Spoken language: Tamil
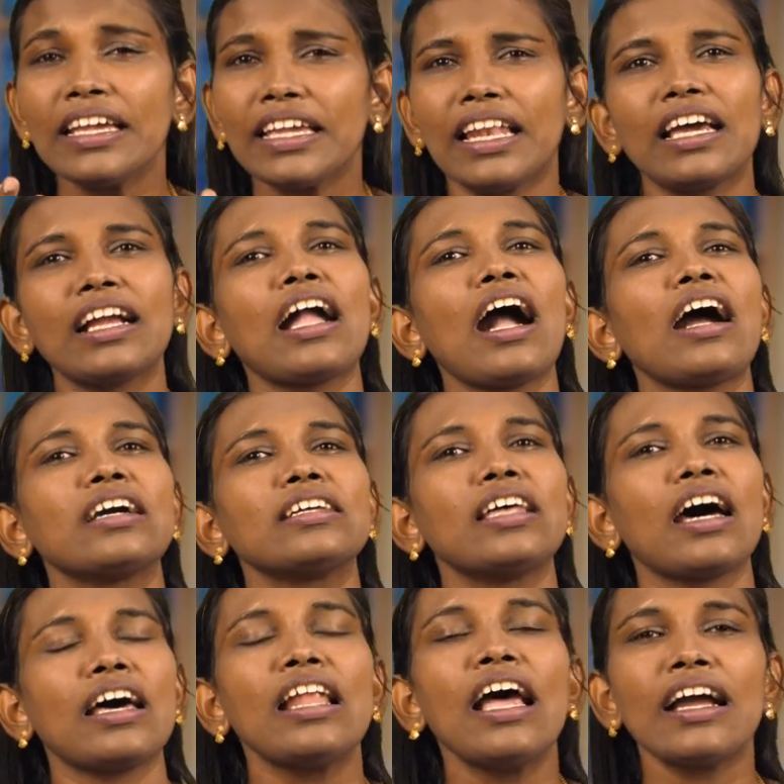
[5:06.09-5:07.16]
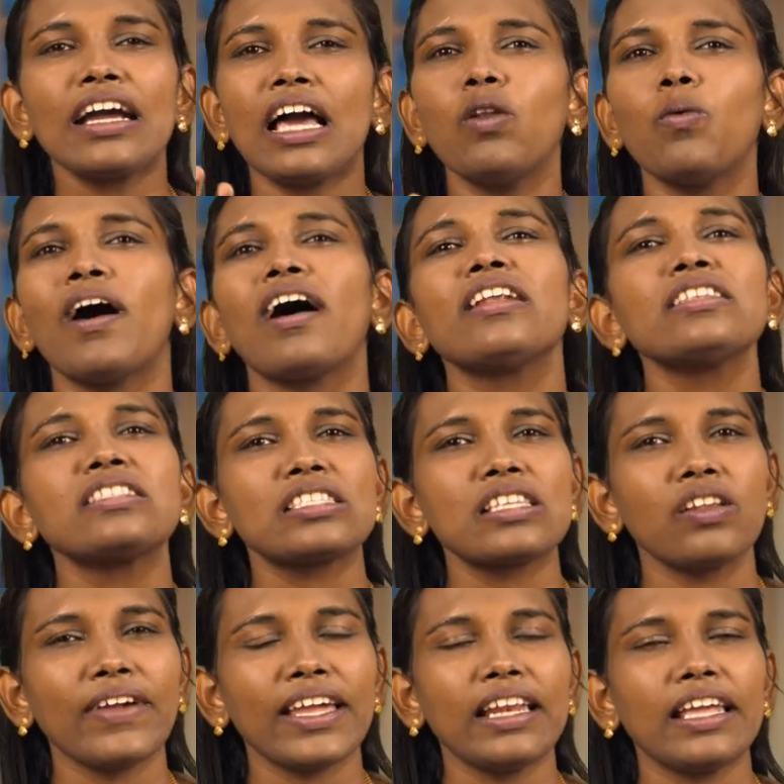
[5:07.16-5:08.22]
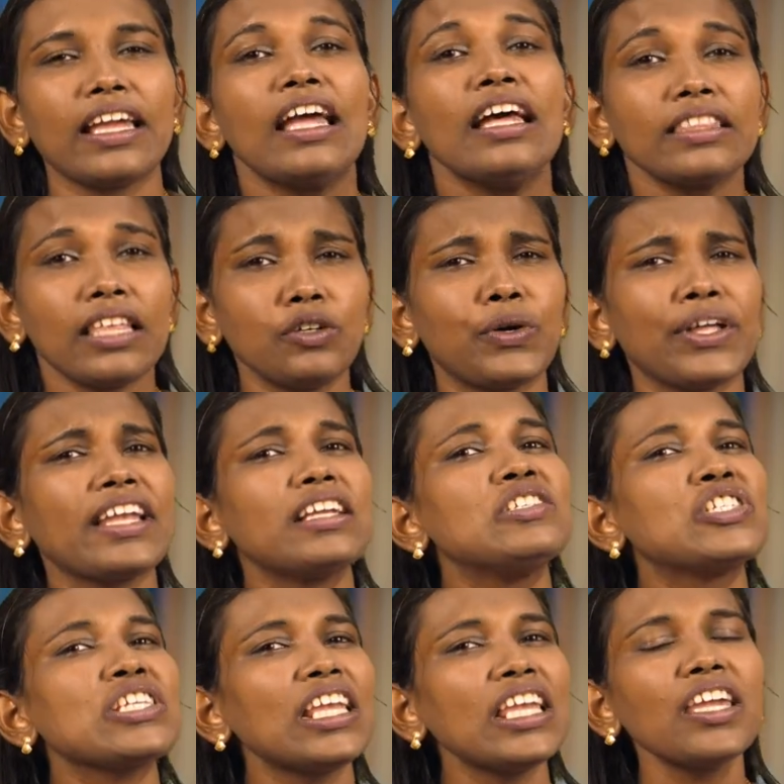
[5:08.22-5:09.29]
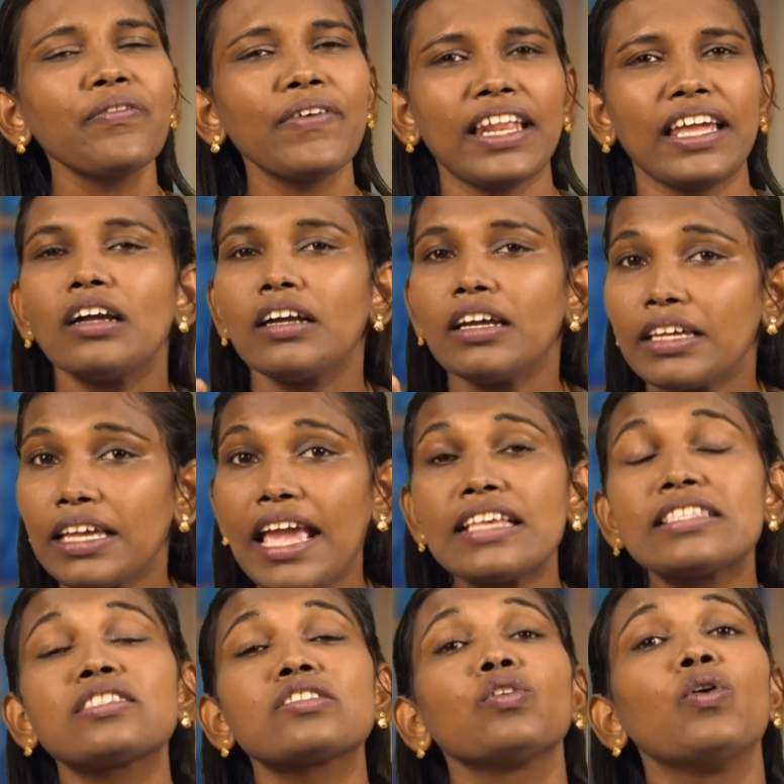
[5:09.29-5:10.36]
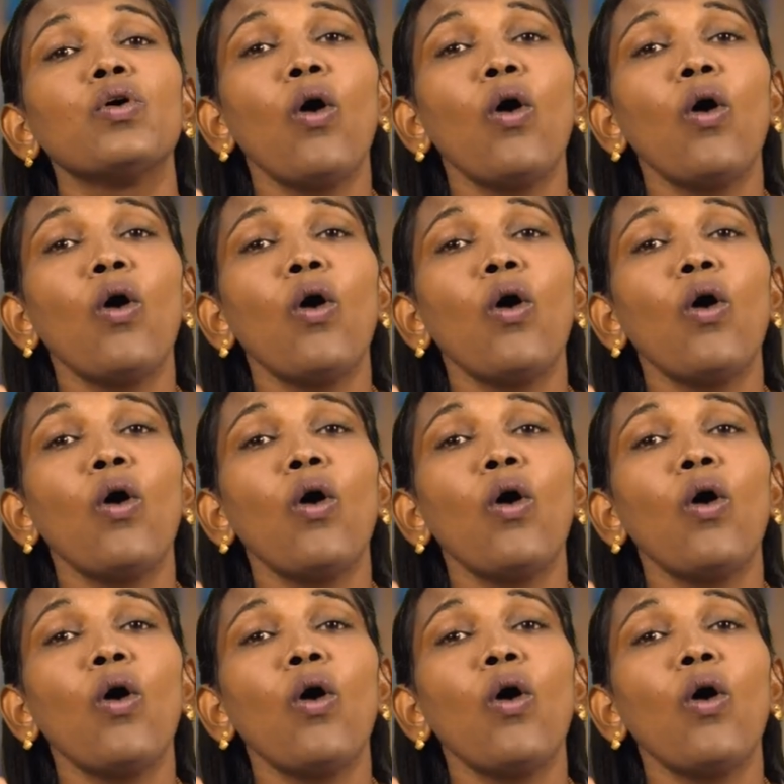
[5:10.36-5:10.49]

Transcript: எனக்காக தான் கல்வாரி சிலுவையிலே தன்னுடைய ஜீவனை இயேசு